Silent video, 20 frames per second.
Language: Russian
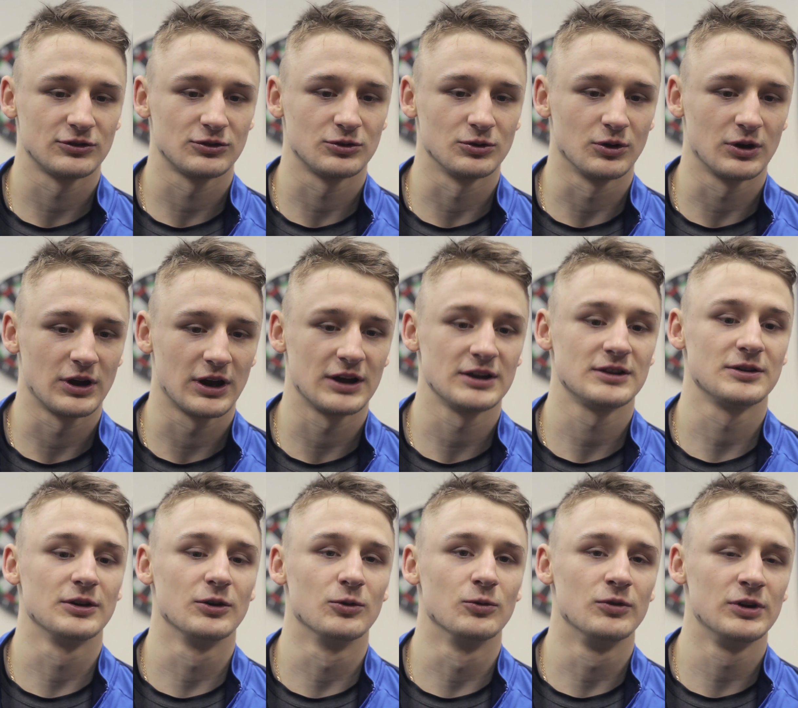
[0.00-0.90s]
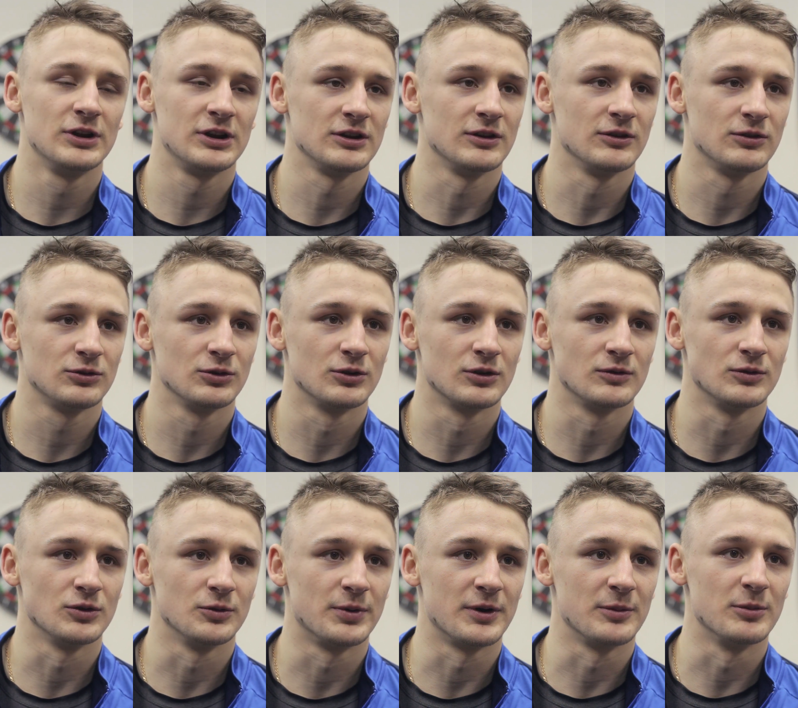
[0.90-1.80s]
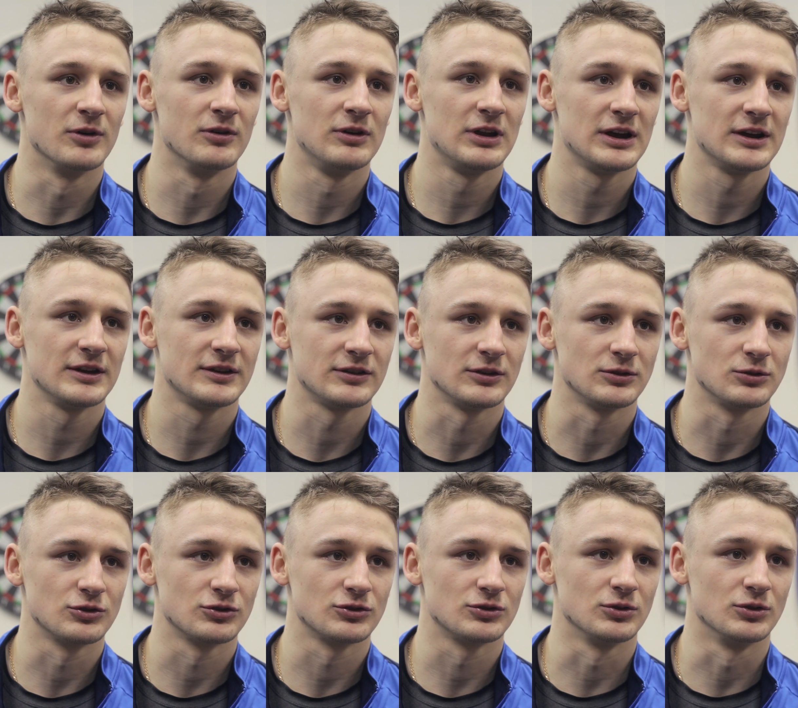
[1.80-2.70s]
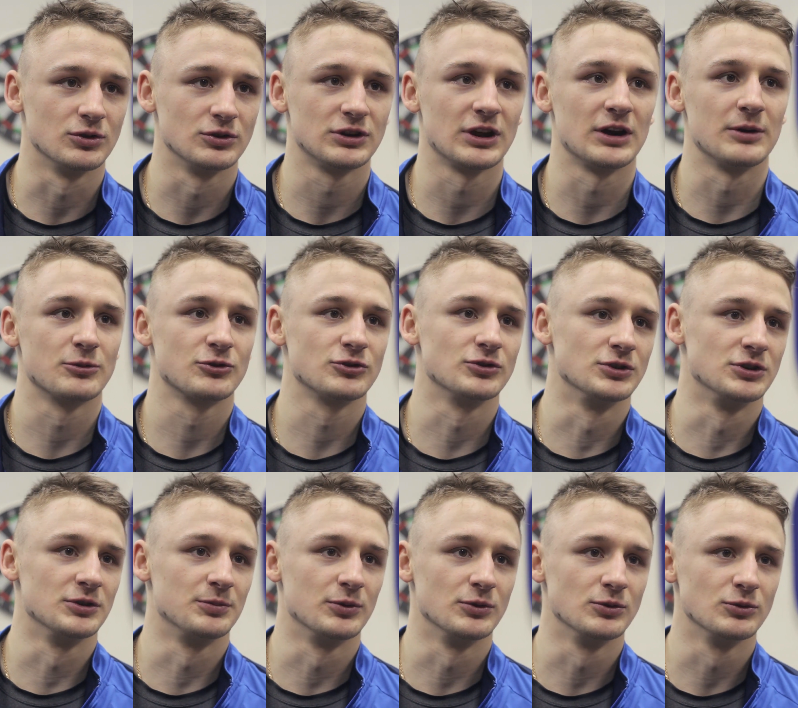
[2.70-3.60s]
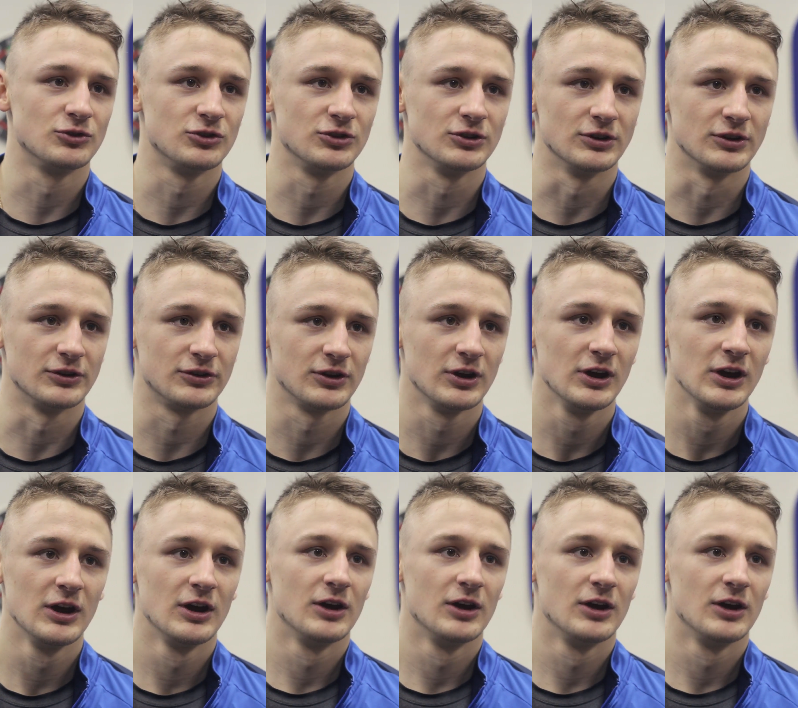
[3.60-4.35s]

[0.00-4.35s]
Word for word: что какая-то уверенность все равно прибавляется, то, что там что-то получилось,